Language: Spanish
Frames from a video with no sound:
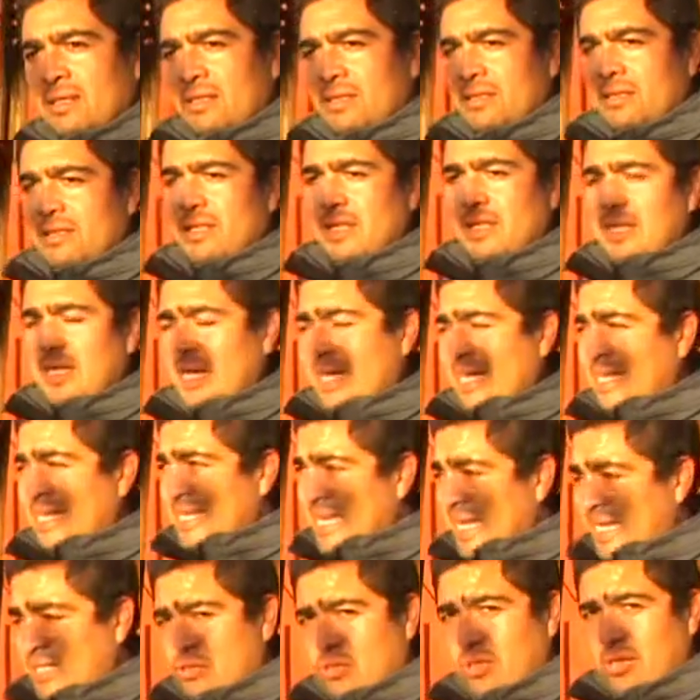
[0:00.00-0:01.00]
de este
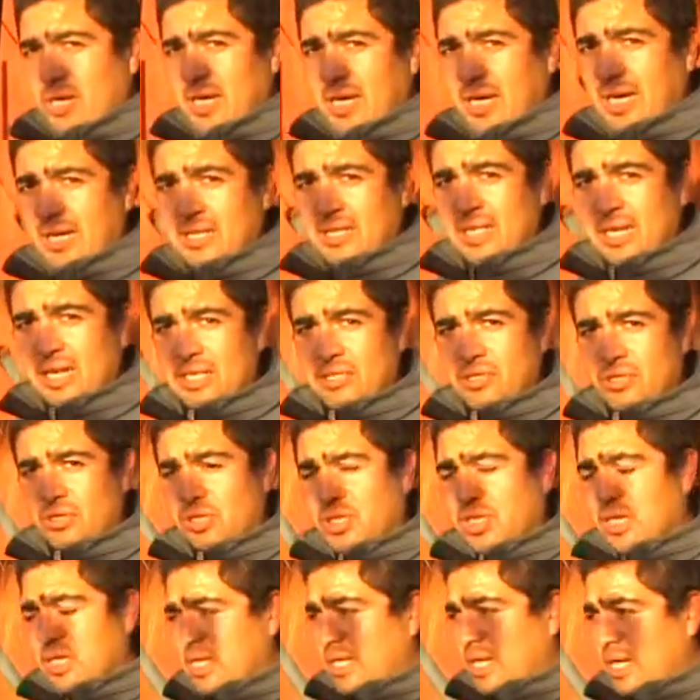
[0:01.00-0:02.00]
rechazo a la
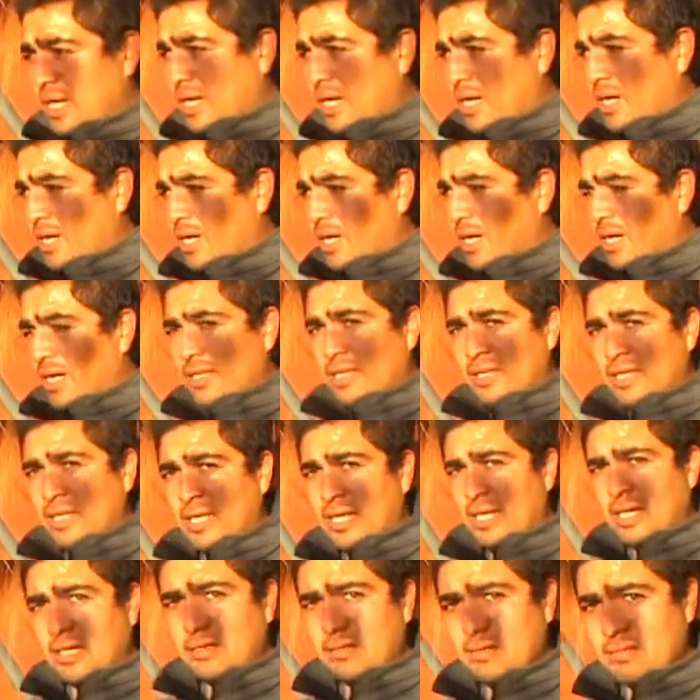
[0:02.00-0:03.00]
instalación de esta
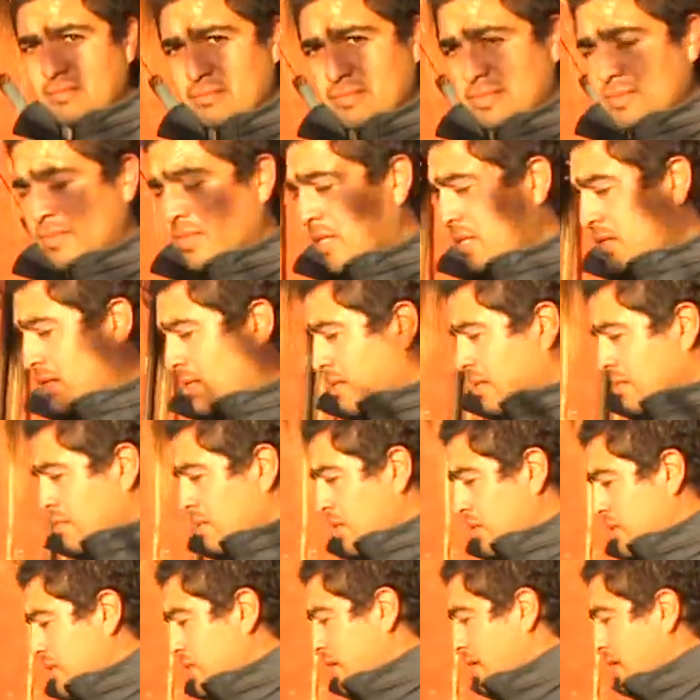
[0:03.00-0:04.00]
antena.
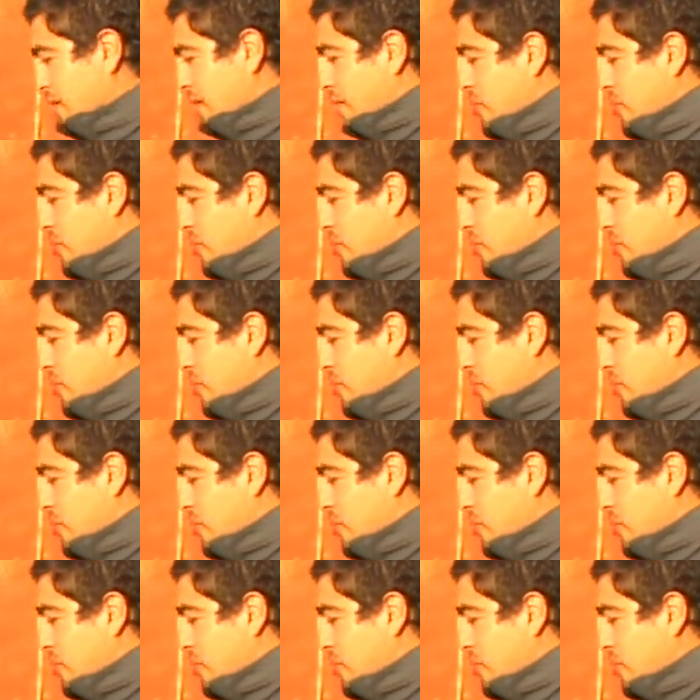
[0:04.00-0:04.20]
Vamos a